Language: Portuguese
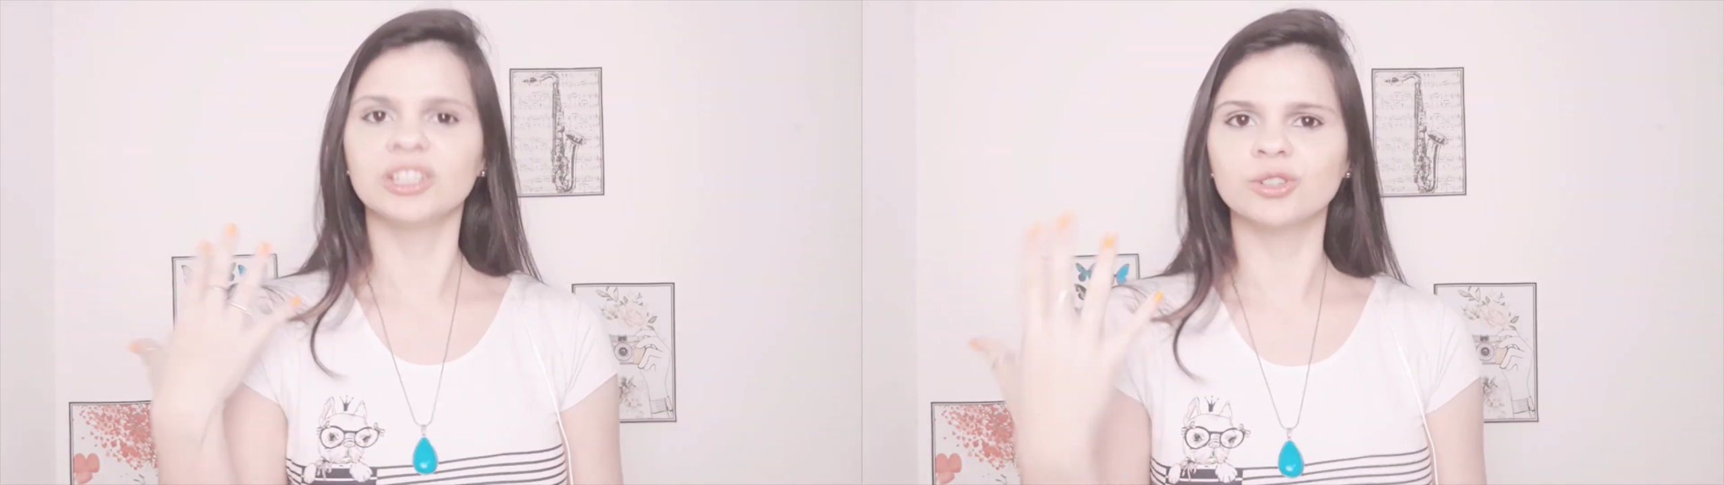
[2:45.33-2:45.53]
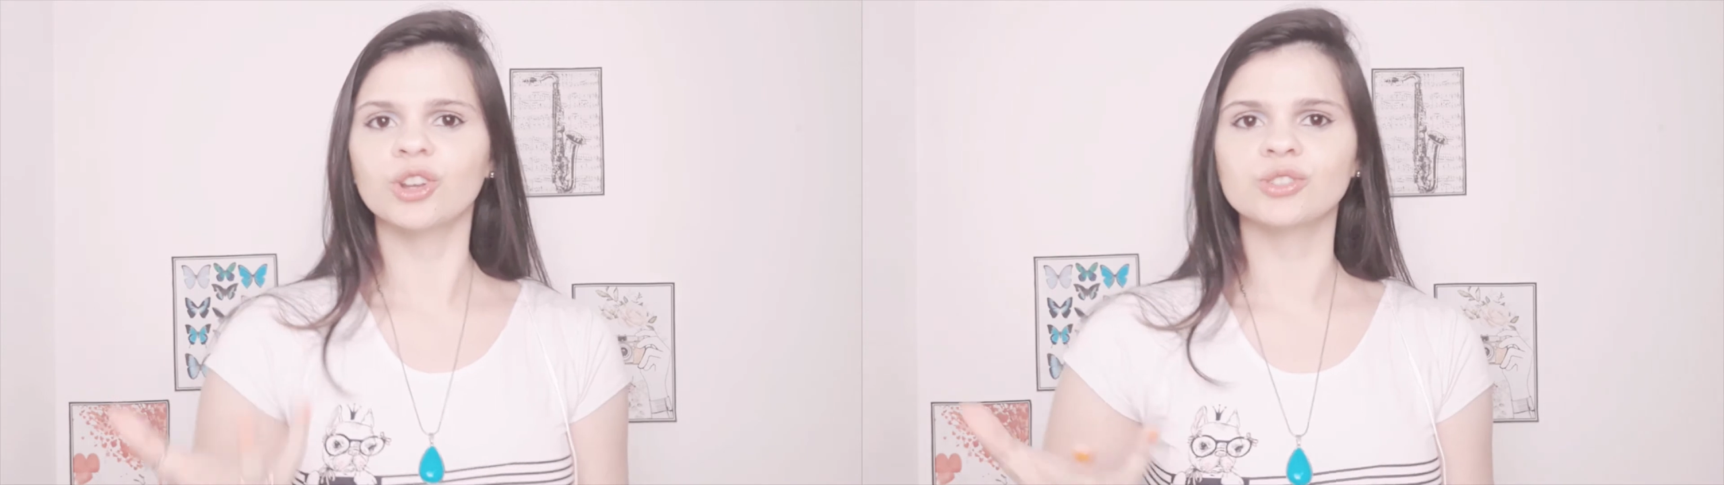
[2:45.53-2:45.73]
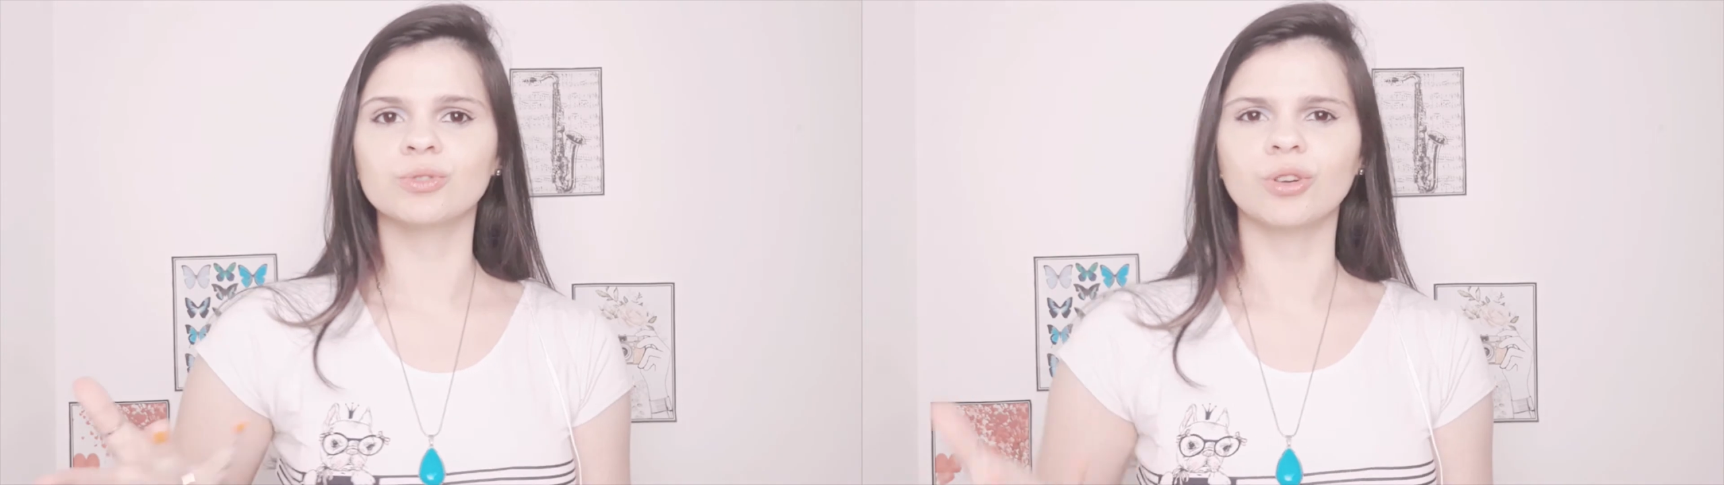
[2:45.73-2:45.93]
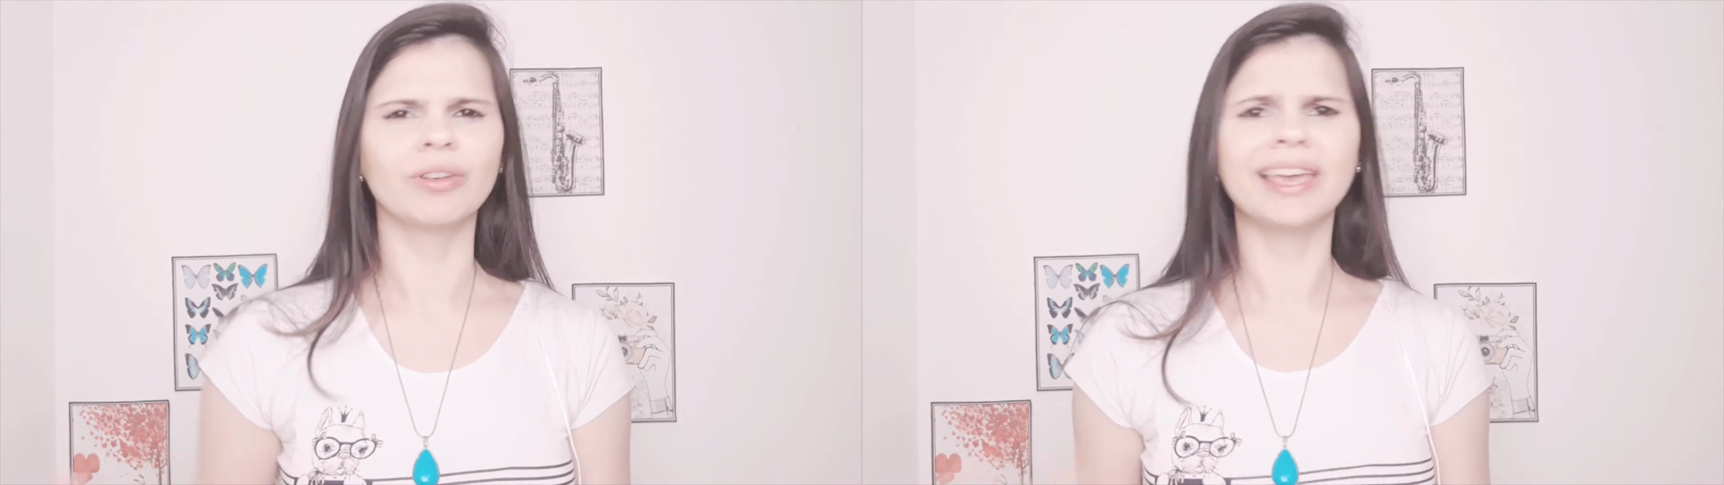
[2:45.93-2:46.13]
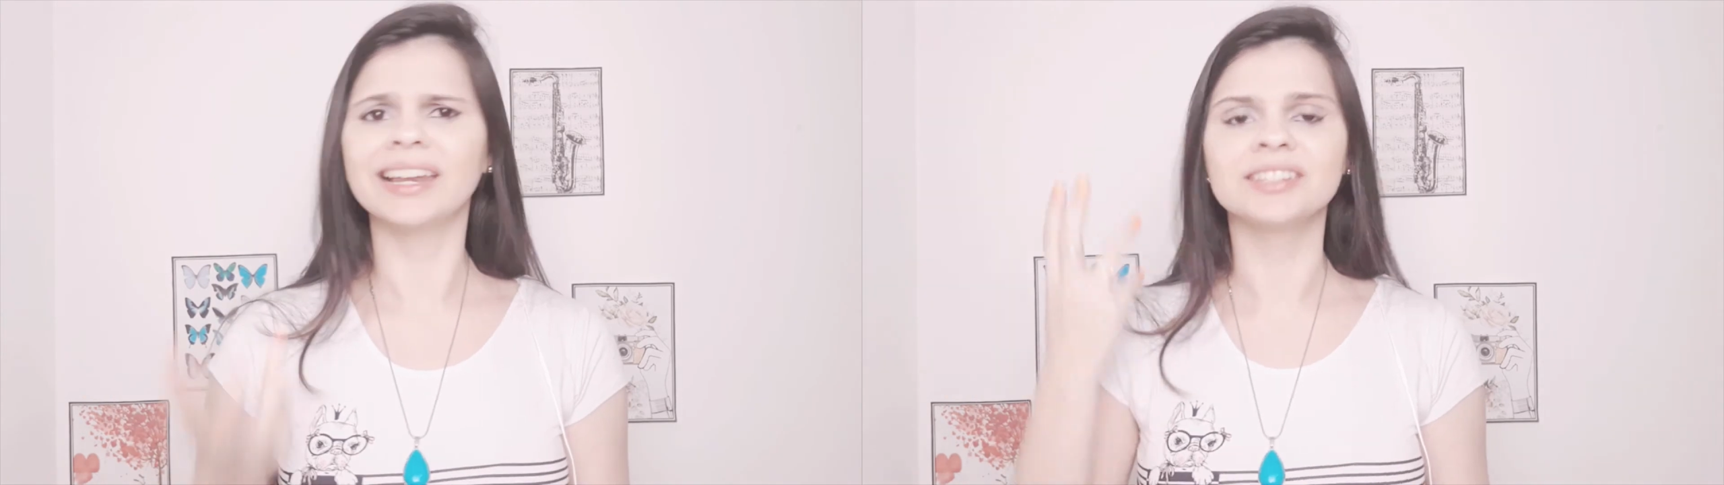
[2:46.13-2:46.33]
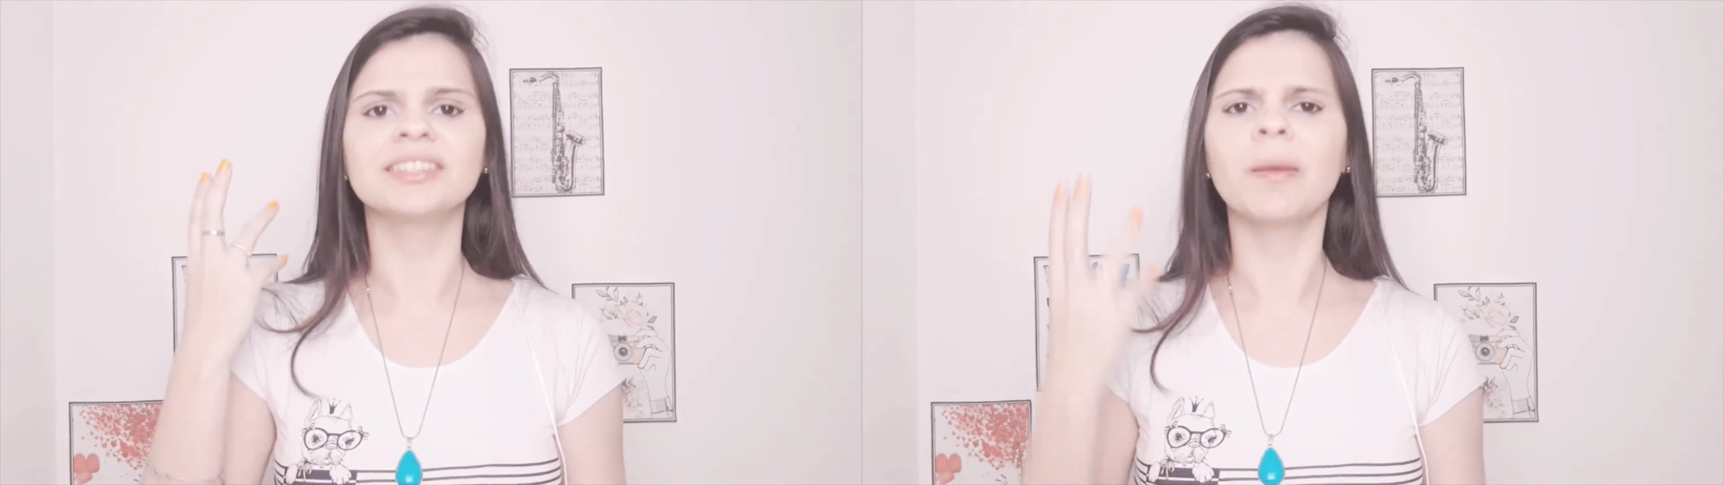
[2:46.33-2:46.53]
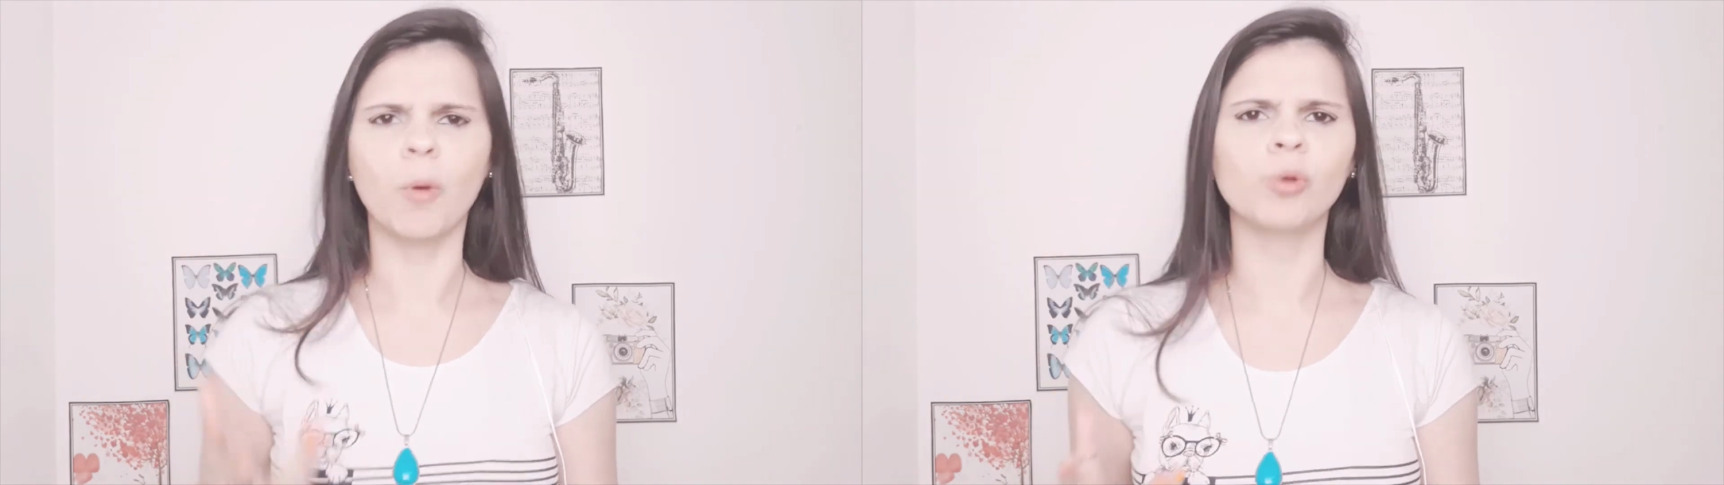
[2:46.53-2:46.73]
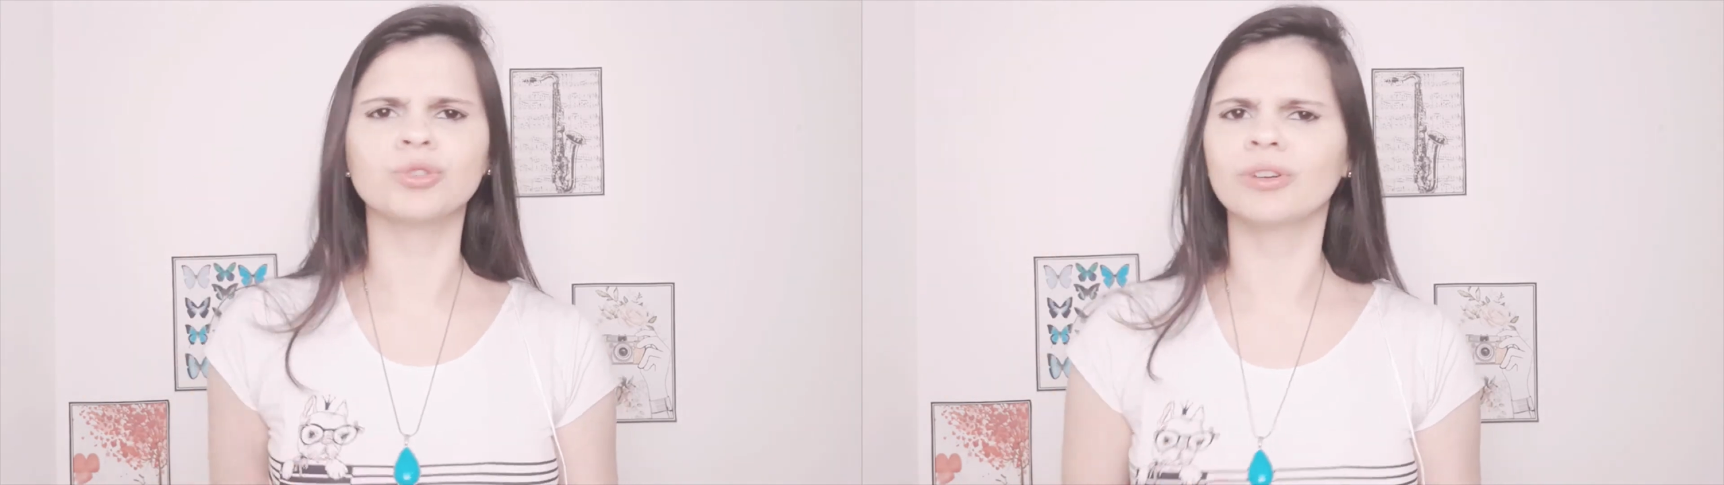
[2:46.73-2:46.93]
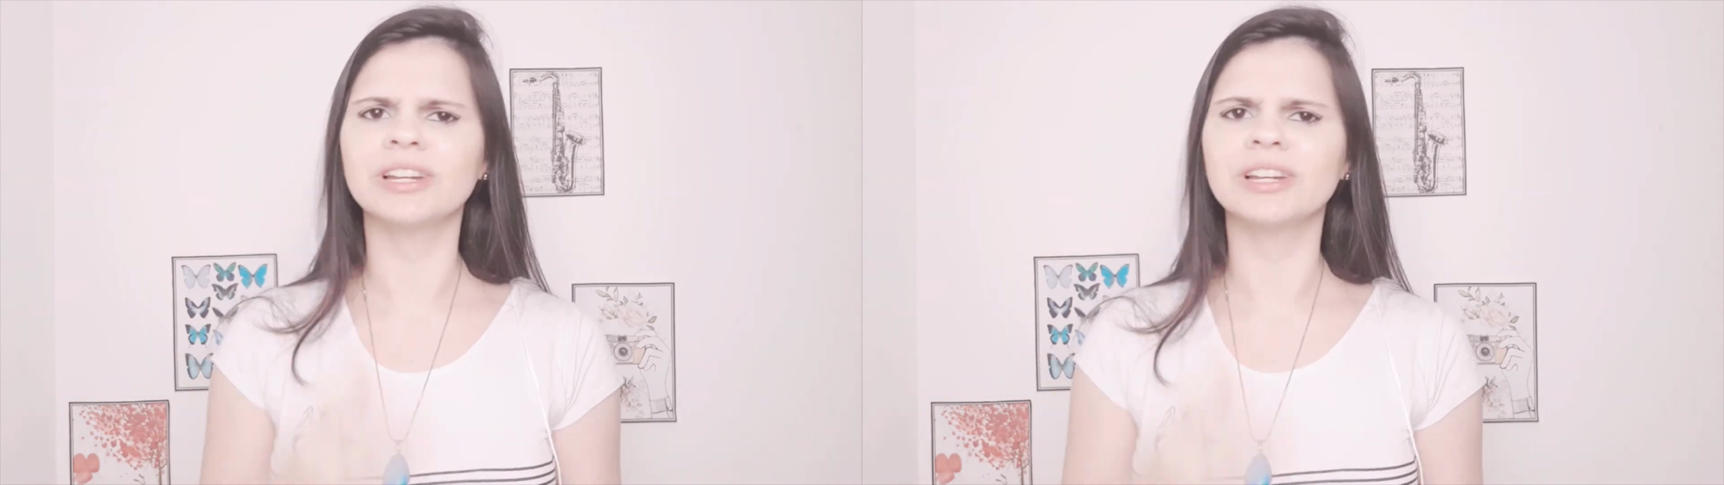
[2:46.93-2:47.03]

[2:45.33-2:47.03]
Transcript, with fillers: gostam de alguém, eles demonstram,